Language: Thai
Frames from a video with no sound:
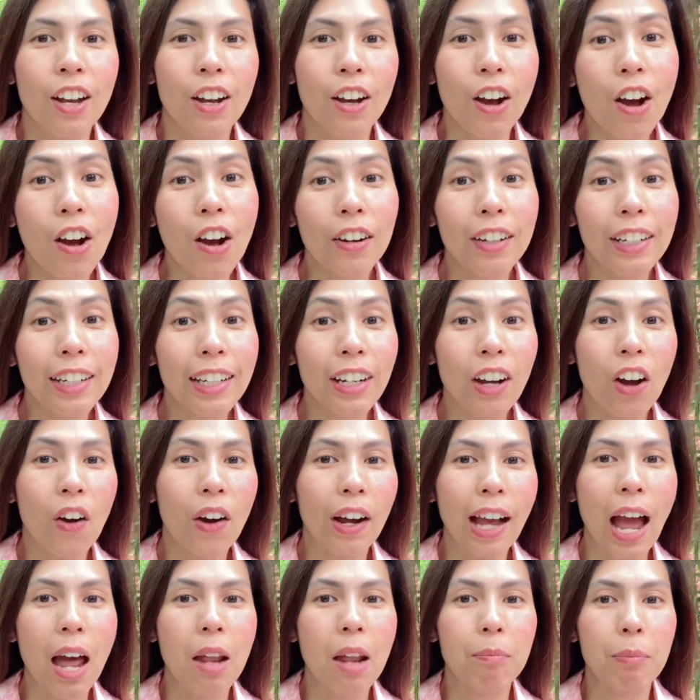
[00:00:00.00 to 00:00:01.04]
ข้อดีของ
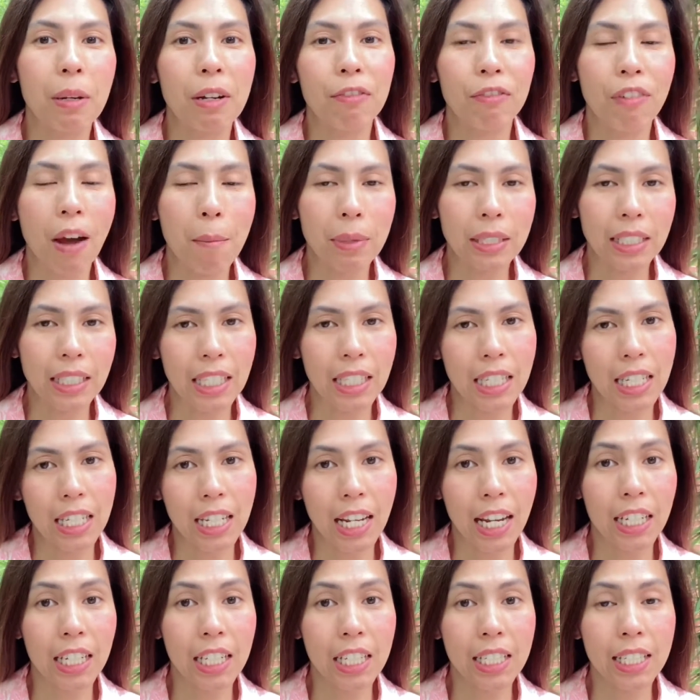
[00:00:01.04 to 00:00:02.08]
การเป็น Pharmacy
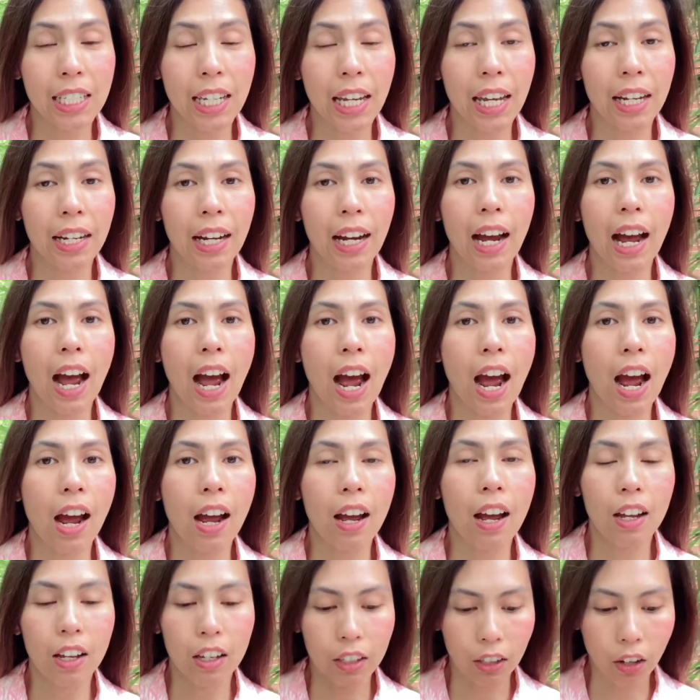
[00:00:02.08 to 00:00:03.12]
Technician นะคะ
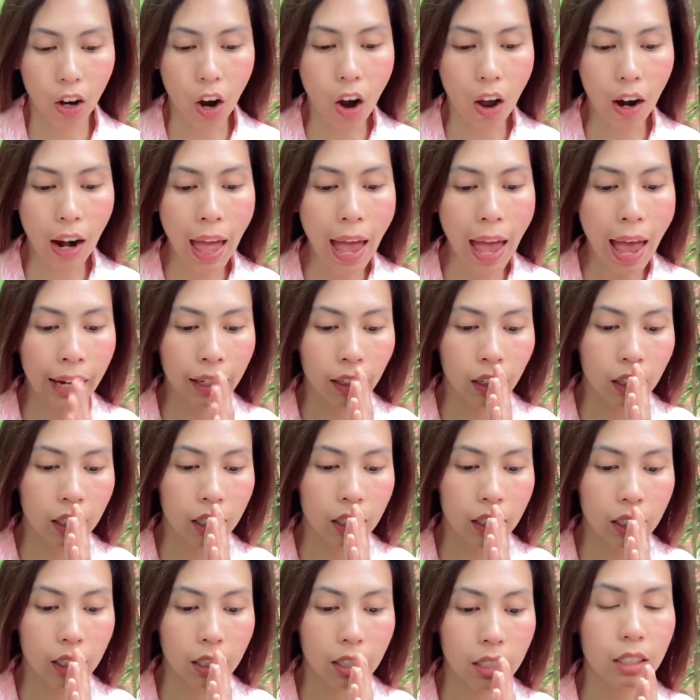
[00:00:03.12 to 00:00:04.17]
ข้อแรกก็
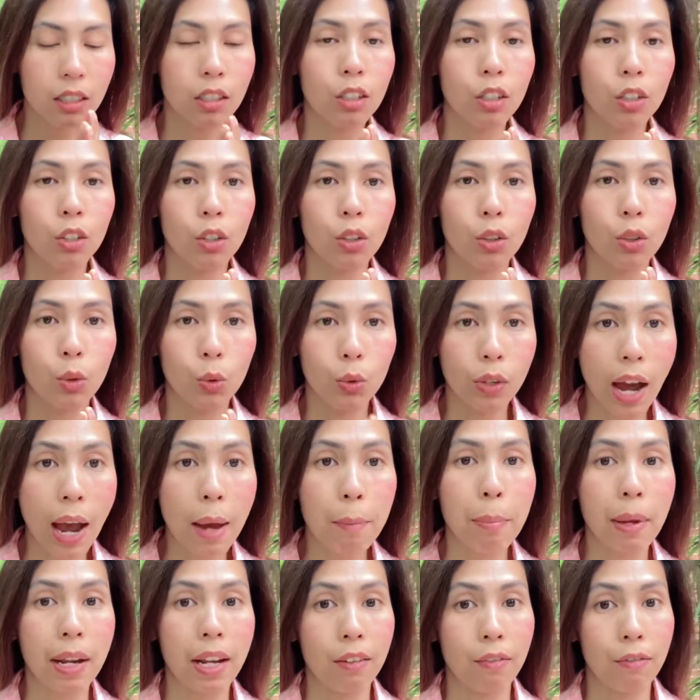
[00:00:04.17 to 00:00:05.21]
คืออยู่ได้
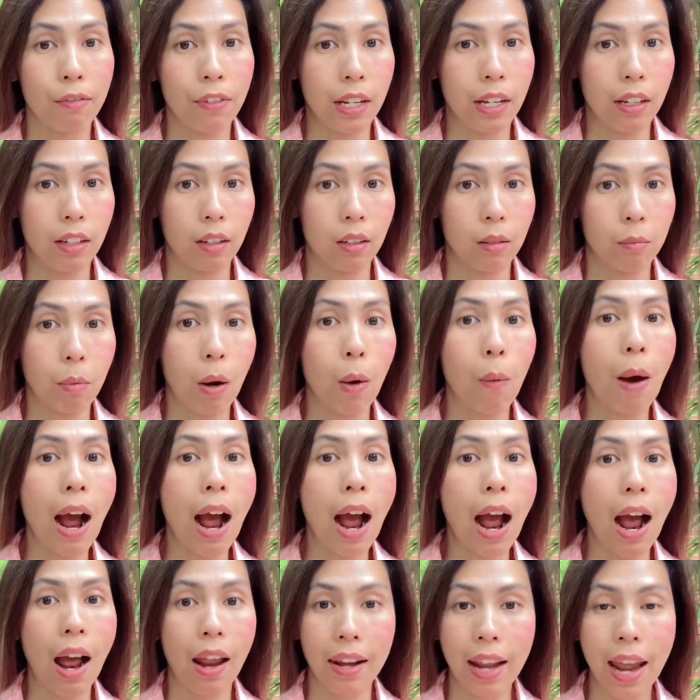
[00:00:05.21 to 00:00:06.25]
Benefit เพราะ
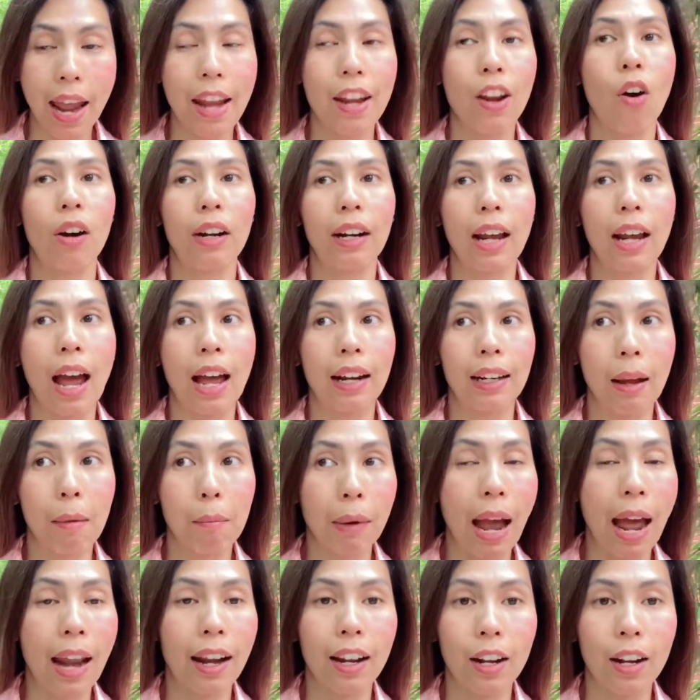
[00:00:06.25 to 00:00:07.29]
ว่าแน่นอนค่ะ
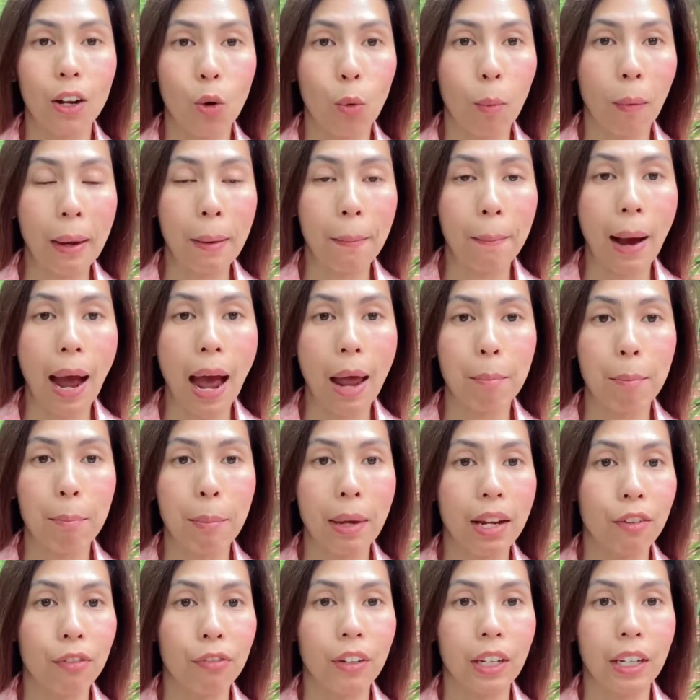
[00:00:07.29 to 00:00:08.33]
ทำงานในโรงพยาบาล
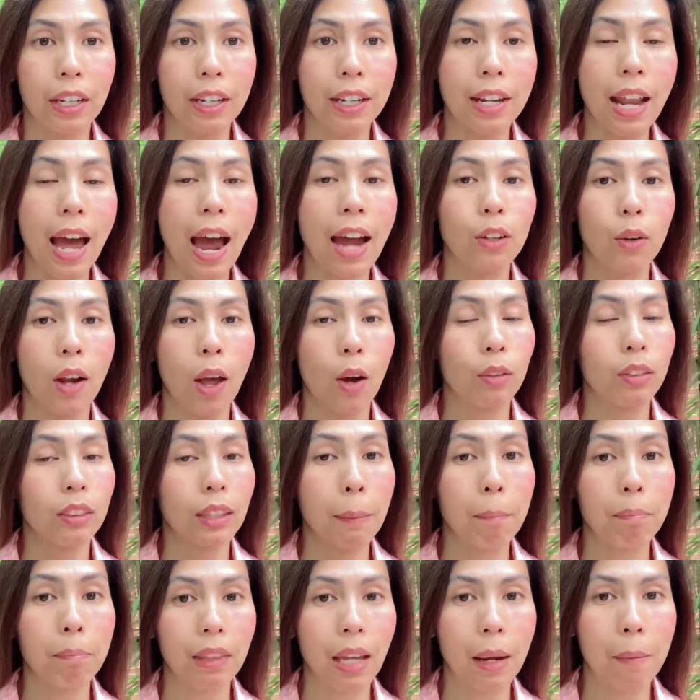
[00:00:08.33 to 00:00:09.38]
Benefit ได้อยู่แล้ว
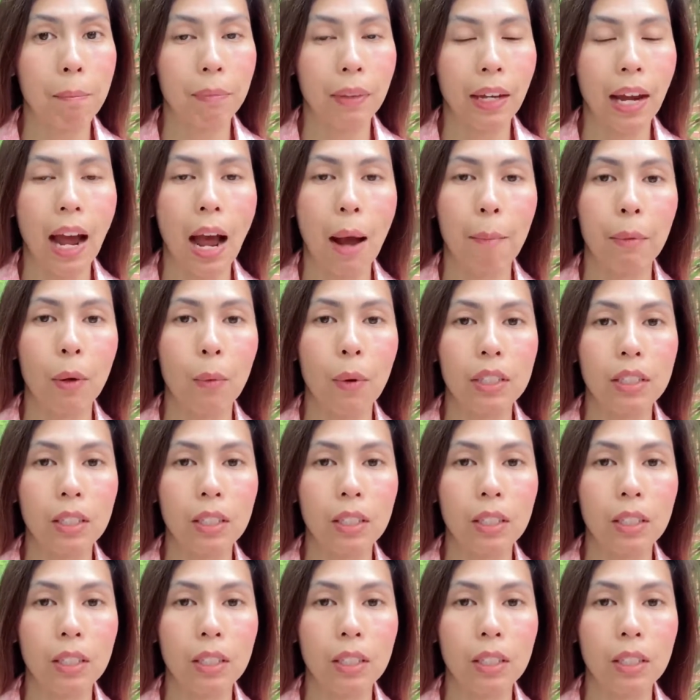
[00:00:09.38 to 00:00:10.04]
เต็มๆนะคะไม่ว่า